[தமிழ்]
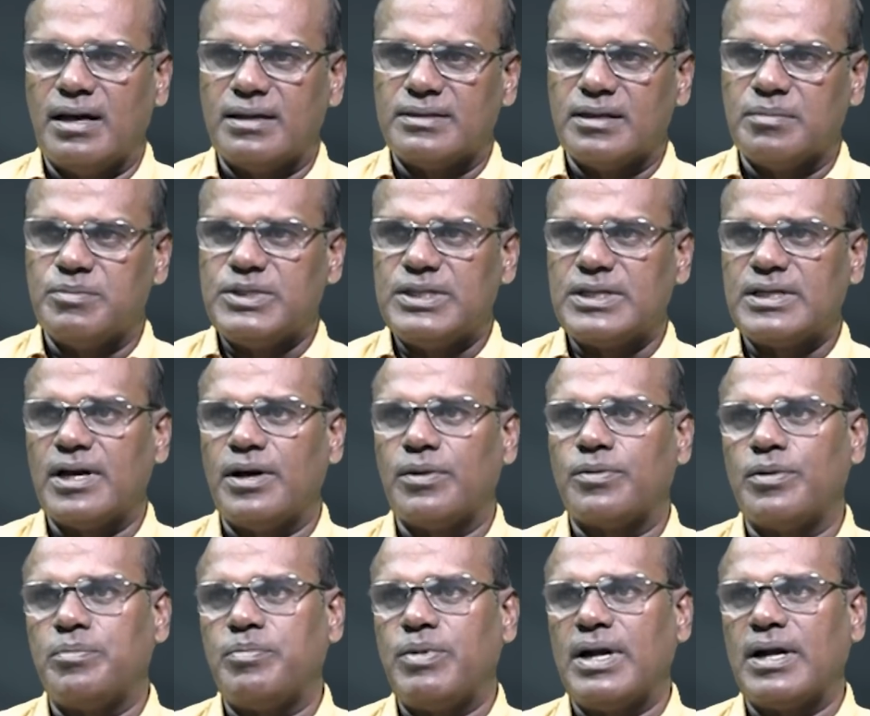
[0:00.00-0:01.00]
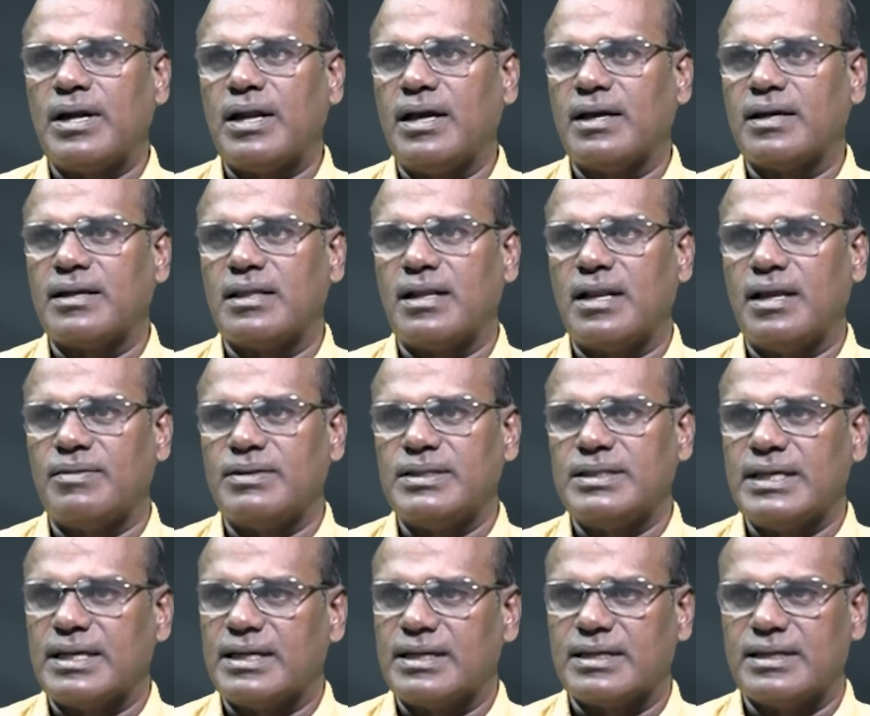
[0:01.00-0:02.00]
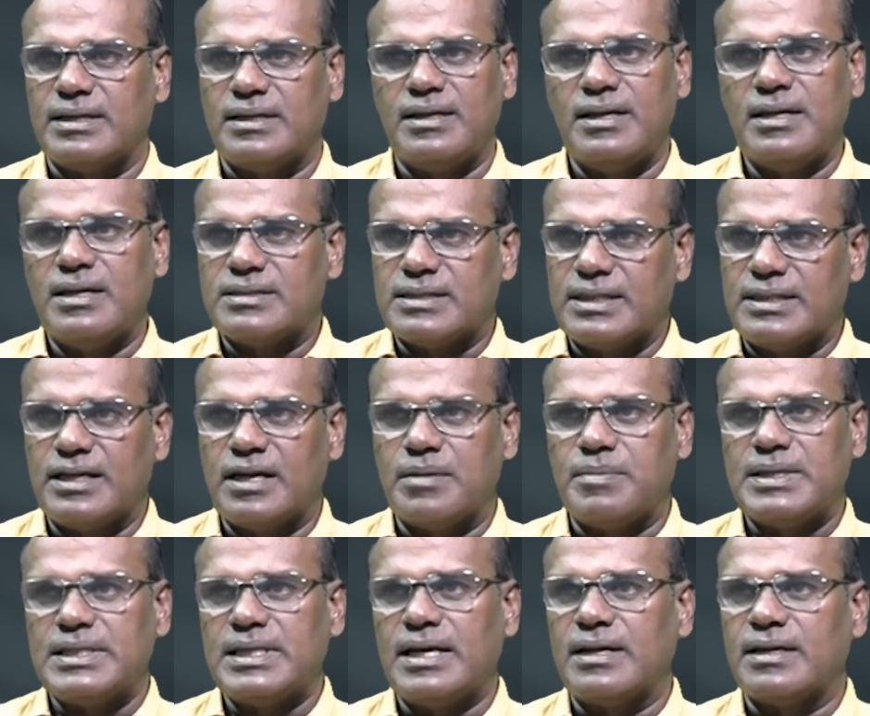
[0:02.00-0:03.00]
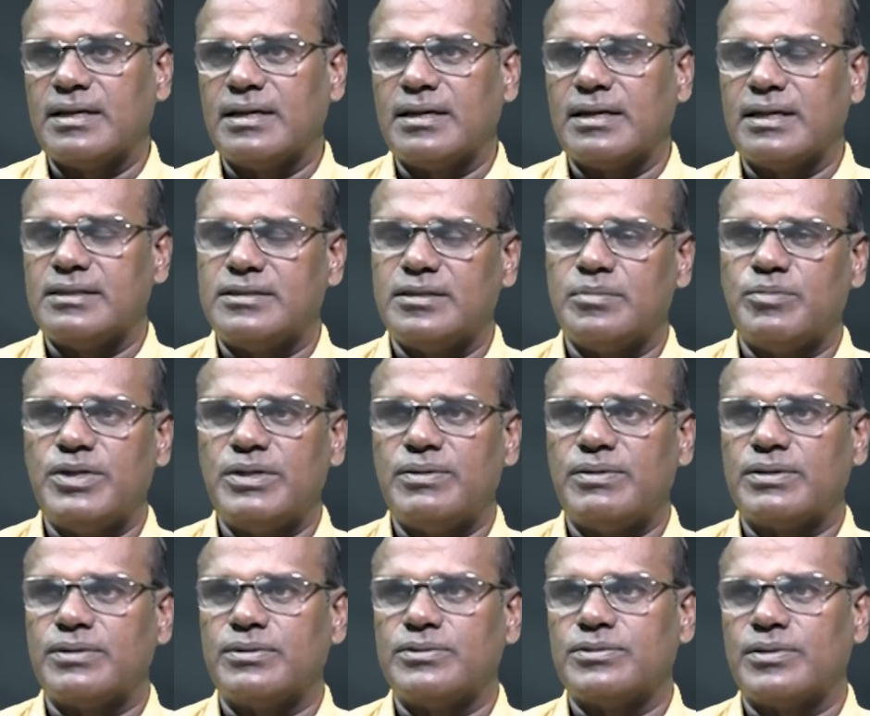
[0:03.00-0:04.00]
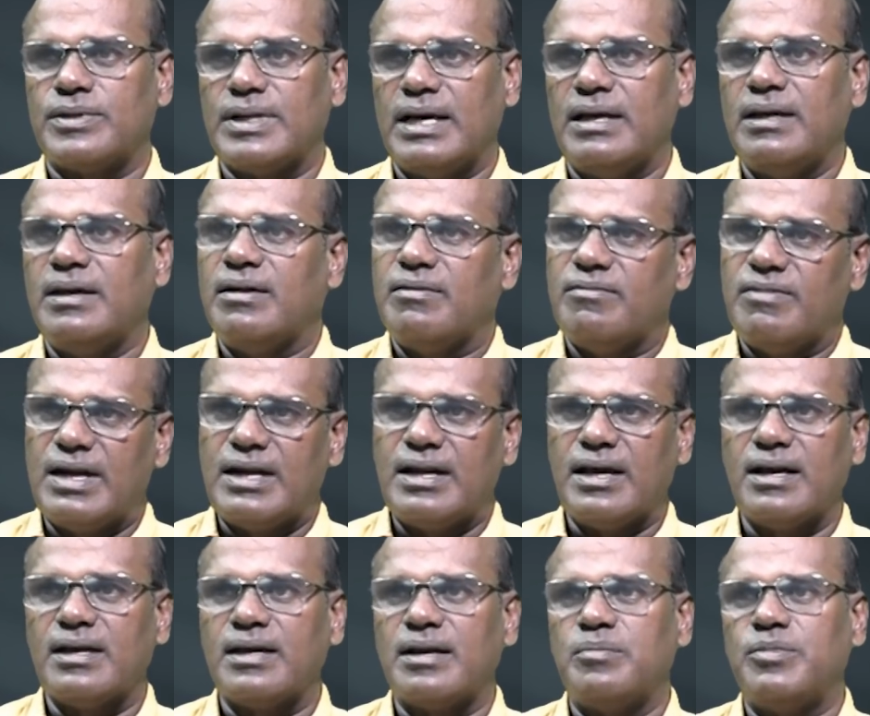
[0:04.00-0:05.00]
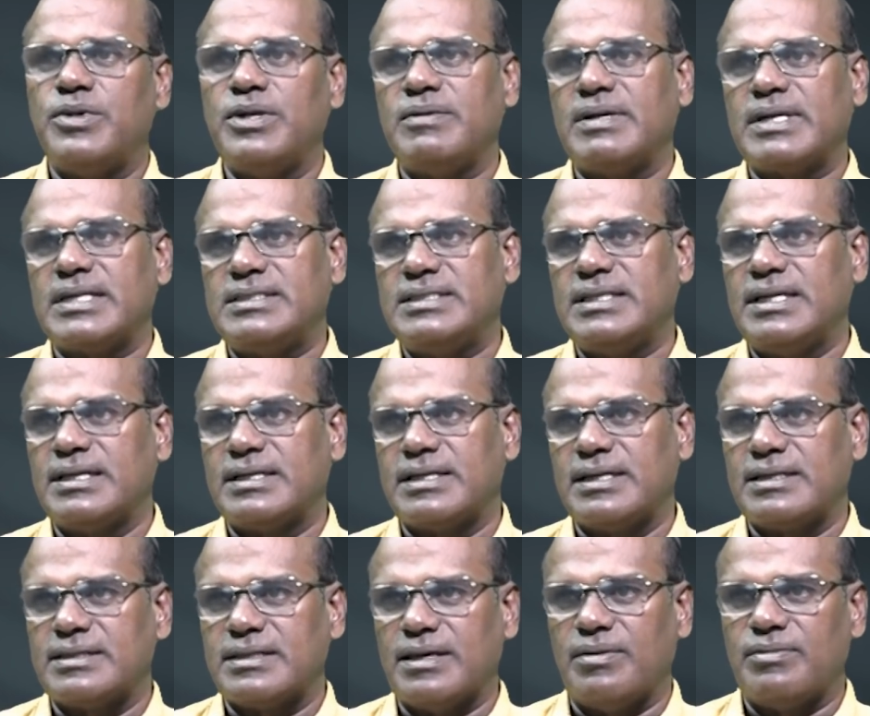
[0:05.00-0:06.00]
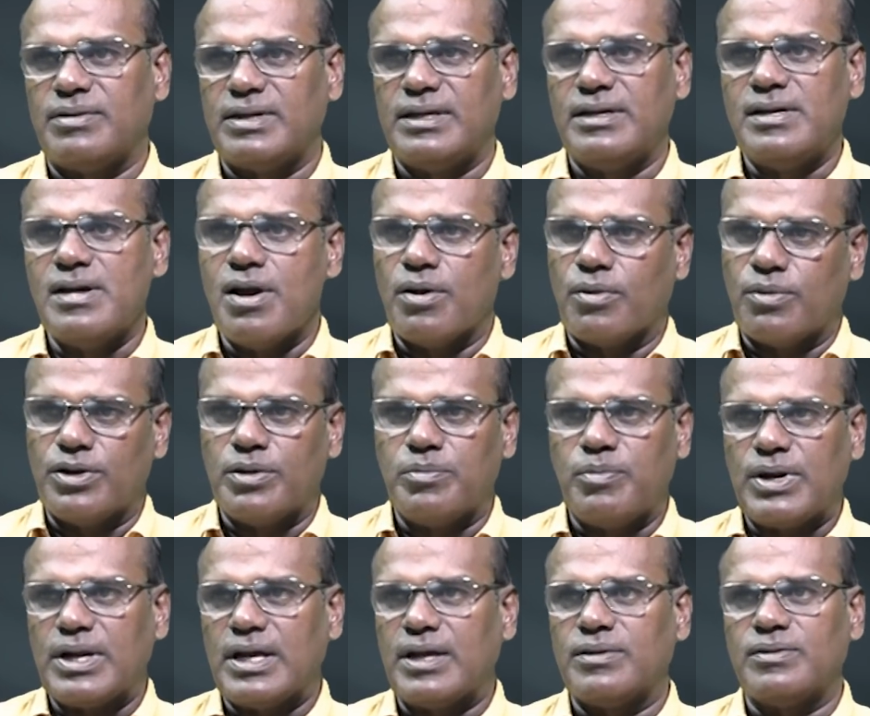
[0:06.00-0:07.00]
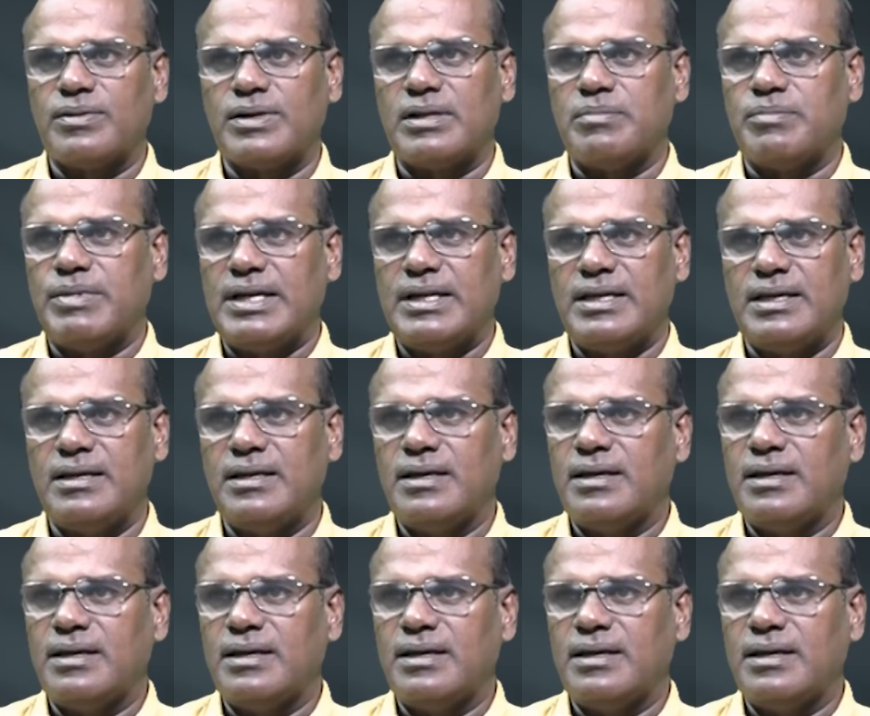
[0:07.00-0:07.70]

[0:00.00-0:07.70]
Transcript: தேமுதிக கொடுப்பாங்களாங்கிறதுல வந்து எனக்கு சந்தேகமாக தான் இருக்குது கட்சி முடிவு எடுக்கணும்னு சொன்னால் வேண்டாங்கிற முடிவை கட்சி எடுக்கிறதுக்கு தான் அவர் கொண்டு போகிறாருங்கிற மாதிரி